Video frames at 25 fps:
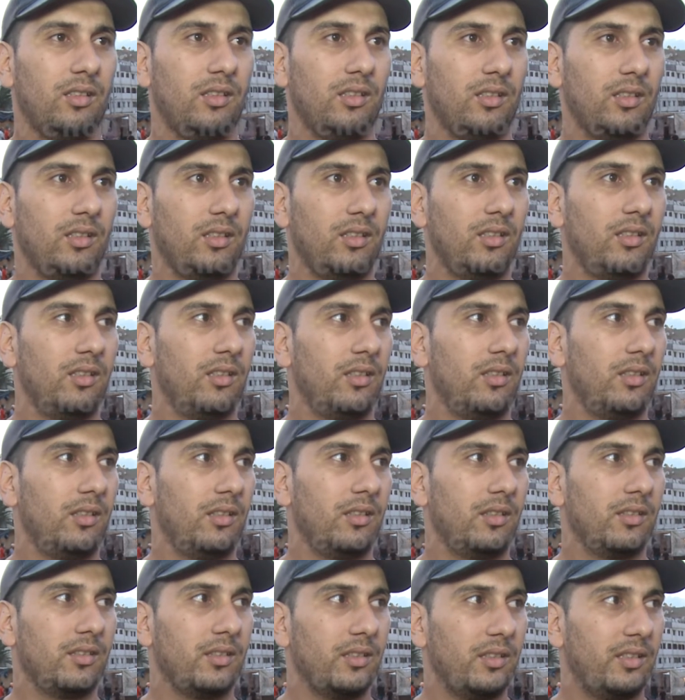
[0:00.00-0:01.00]

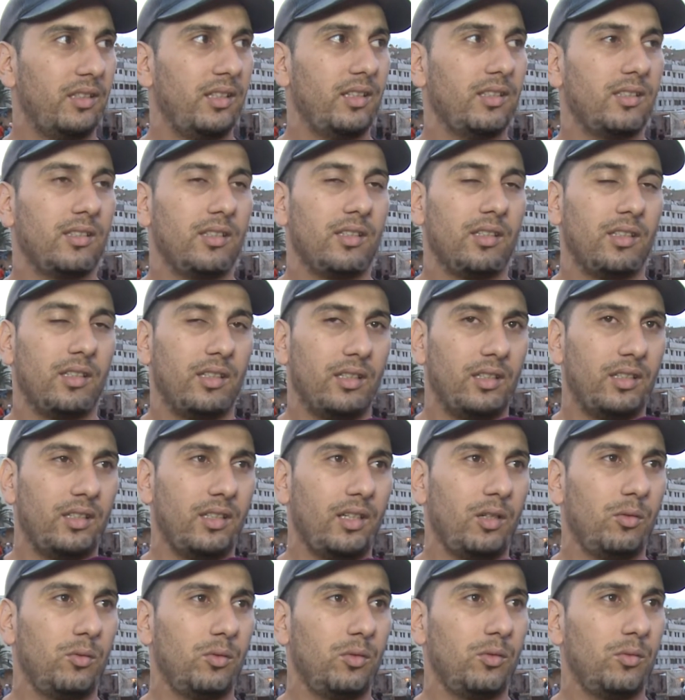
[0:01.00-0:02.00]
ي... الناس
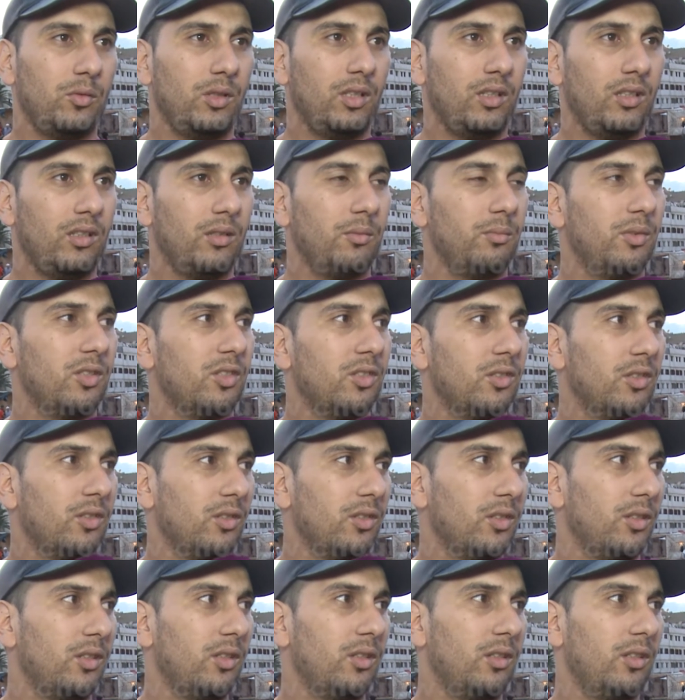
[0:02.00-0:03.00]
يعاونونا باش
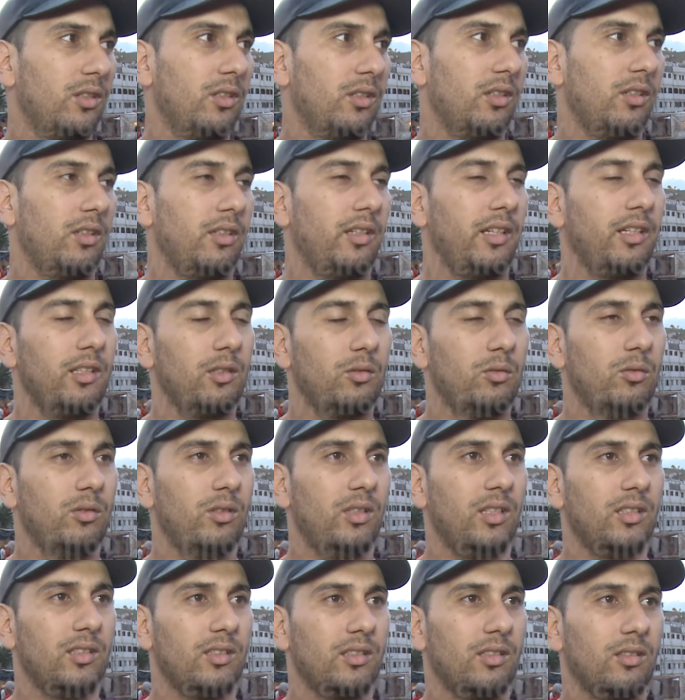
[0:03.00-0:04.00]
آه، نعيدوا
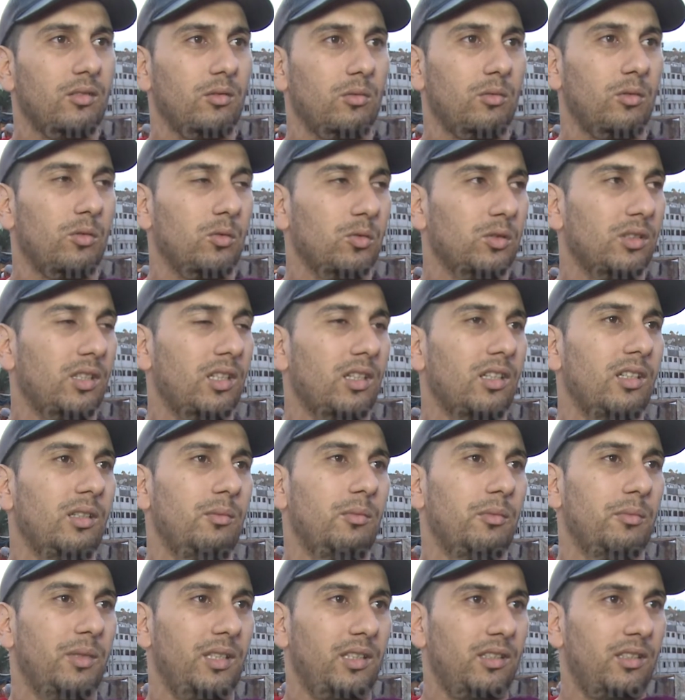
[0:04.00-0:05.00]
الناس والاسر اللي
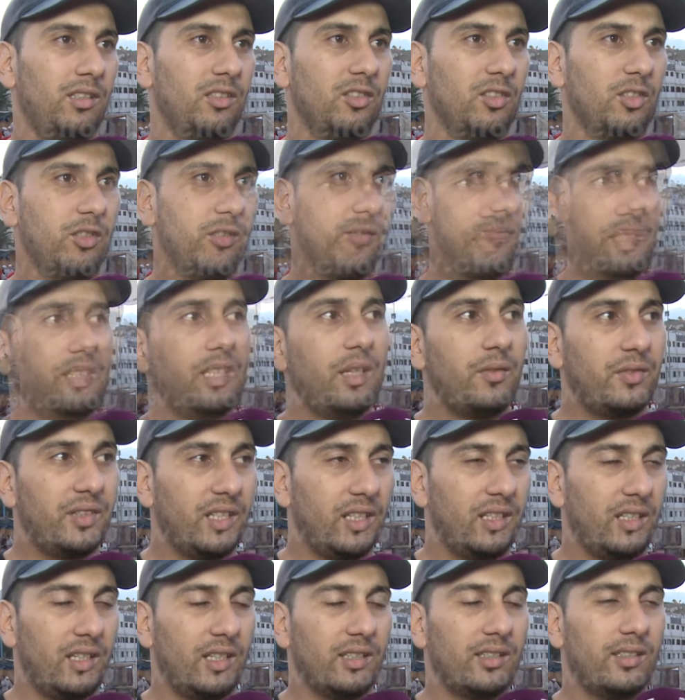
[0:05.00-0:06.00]
ما معيدينش بزاف
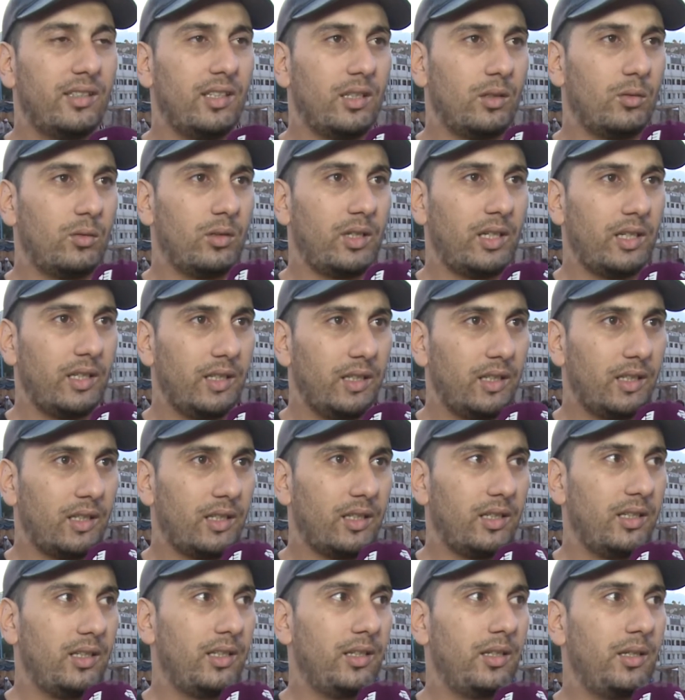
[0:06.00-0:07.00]
ديال الناس داروا الخير
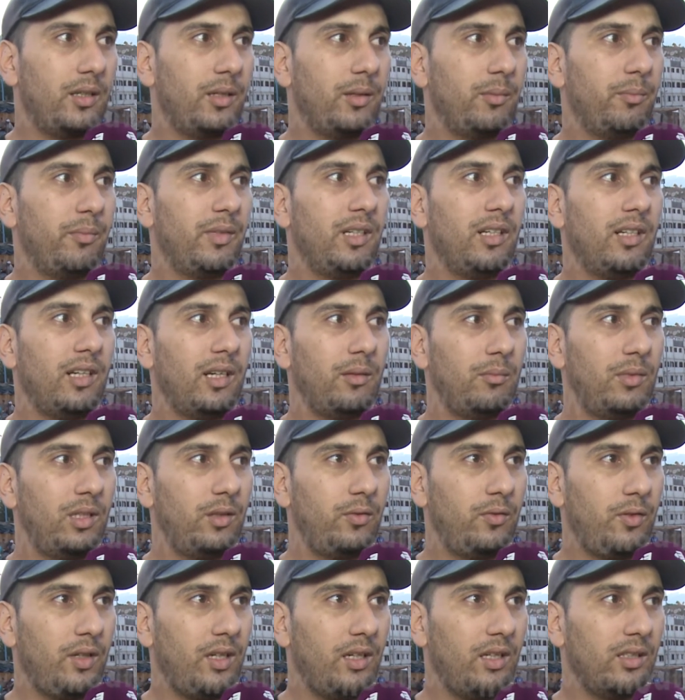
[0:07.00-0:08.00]
آه، من العام
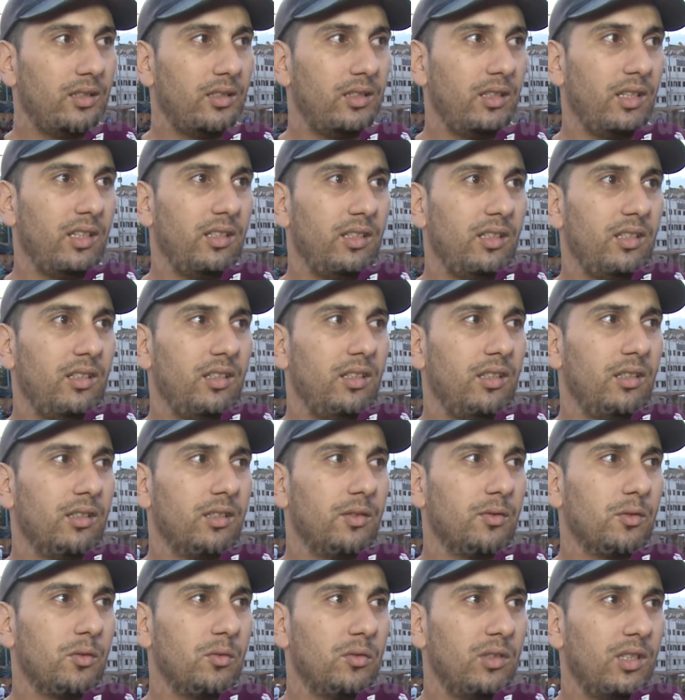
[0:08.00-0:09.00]
اللي فات يعني
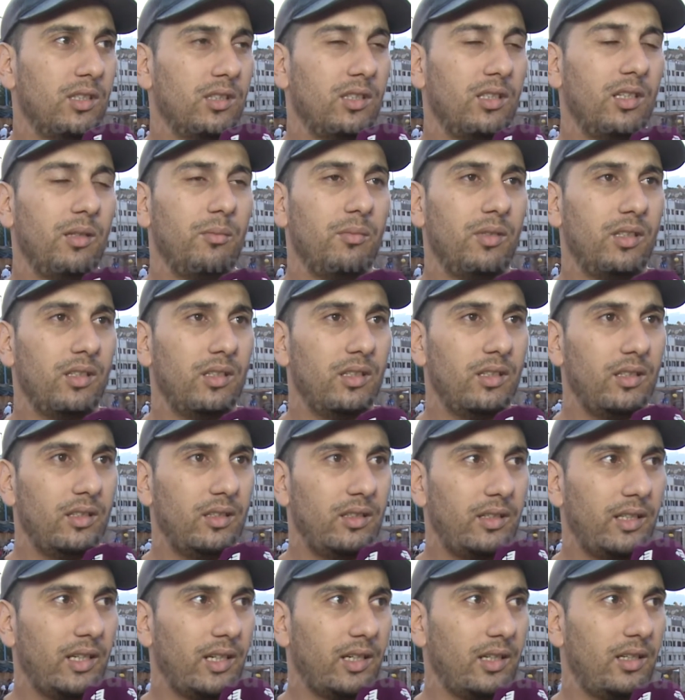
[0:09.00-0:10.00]
صفتوا الناس لا
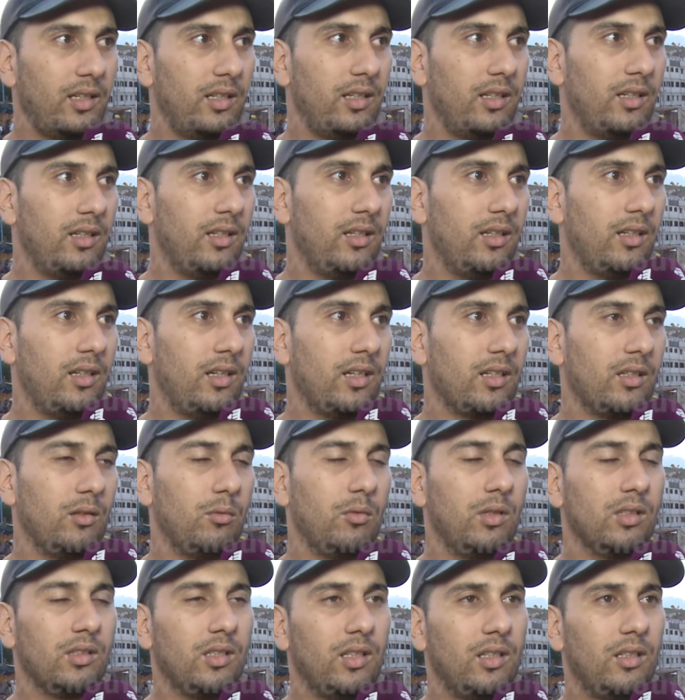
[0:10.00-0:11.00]
من داخل ارض
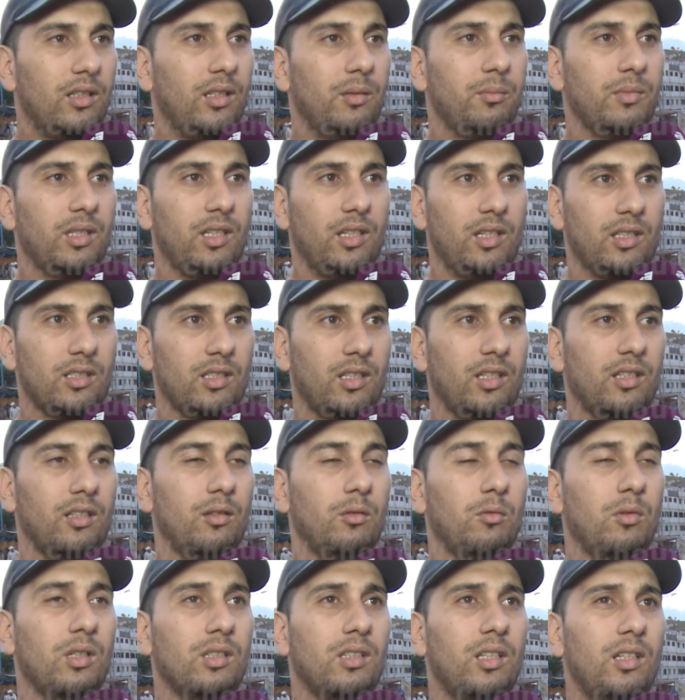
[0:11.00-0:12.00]
الوطن لا من خارج ارض
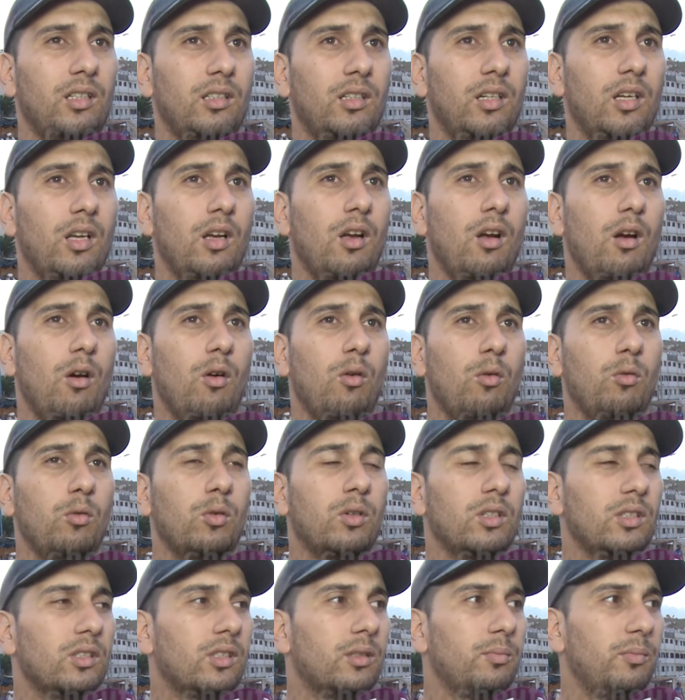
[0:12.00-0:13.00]
الوطن
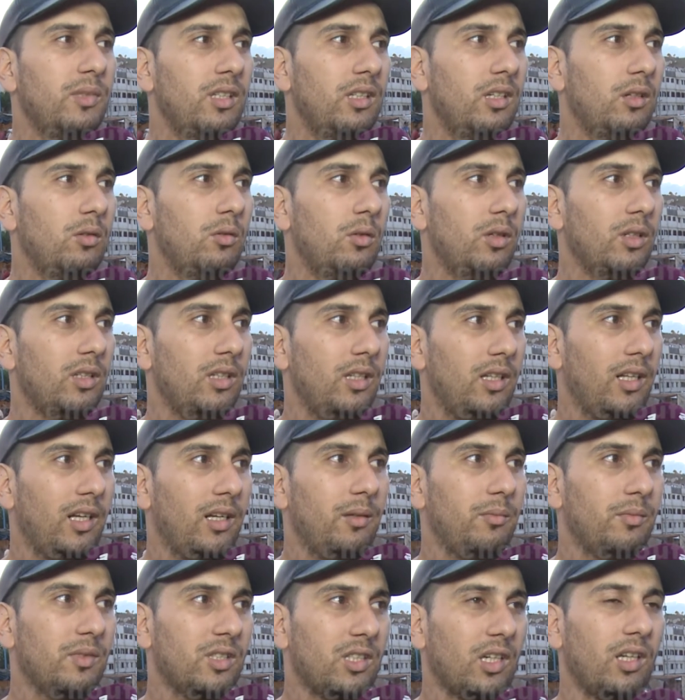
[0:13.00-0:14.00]
وكنتمناو هذا
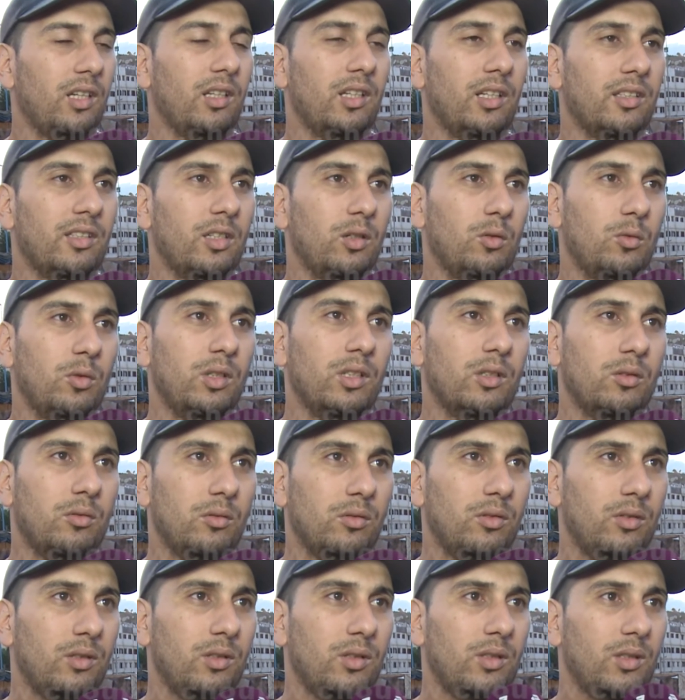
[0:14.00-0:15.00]
العام ان شاء الله حتى هو
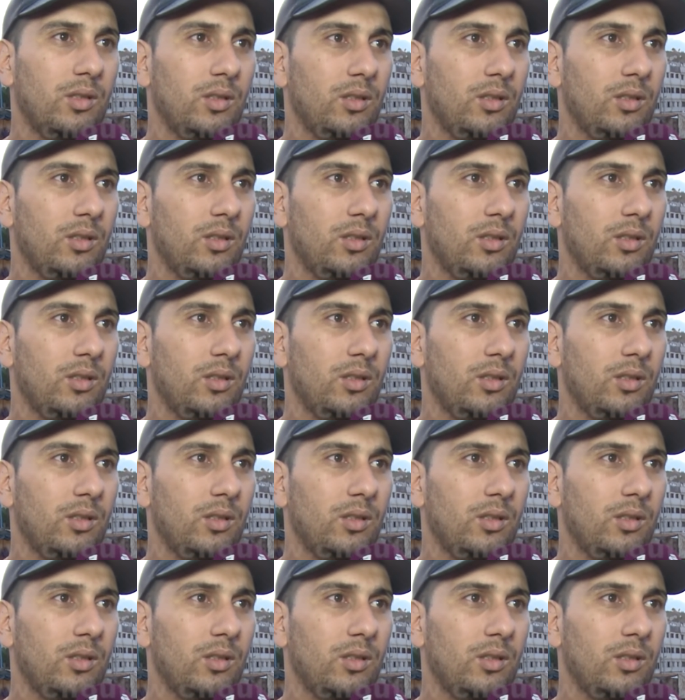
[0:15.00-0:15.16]
يكون